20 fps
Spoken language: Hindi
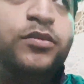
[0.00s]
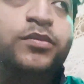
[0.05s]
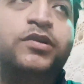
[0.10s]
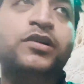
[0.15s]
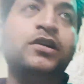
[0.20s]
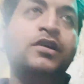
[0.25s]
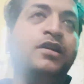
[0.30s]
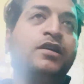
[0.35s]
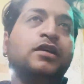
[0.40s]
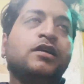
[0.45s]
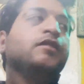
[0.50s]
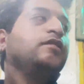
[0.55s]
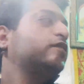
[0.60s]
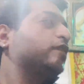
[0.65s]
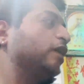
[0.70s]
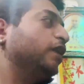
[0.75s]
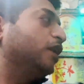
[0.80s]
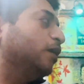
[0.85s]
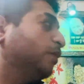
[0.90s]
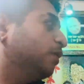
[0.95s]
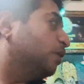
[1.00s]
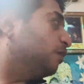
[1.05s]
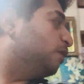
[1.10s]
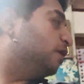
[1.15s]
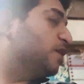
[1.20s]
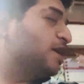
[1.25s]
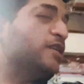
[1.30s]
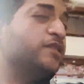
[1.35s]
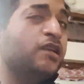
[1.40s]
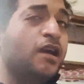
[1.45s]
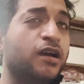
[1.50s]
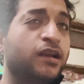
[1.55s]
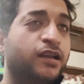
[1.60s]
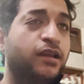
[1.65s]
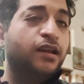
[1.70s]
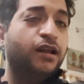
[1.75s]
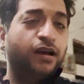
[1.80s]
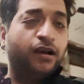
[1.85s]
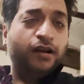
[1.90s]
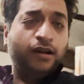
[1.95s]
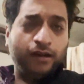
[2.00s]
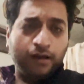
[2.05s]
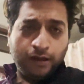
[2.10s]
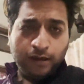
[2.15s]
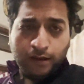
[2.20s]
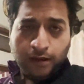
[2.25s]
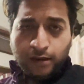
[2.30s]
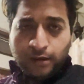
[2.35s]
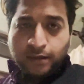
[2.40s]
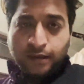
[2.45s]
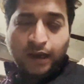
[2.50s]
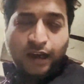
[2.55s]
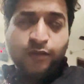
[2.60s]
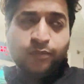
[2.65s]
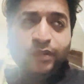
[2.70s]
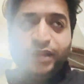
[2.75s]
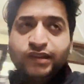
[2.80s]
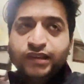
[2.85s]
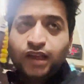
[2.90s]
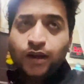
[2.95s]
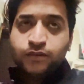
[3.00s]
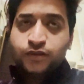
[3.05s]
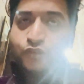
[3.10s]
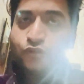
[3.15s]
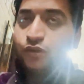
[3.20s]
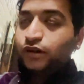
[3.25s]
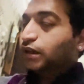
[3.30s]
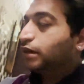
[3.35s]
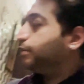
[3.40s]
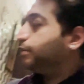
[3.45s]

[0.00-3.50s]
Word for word: चल रहा मेरे भाई आ जा आगे ना गाइस मिलते हैं आपसे थोड़ी देर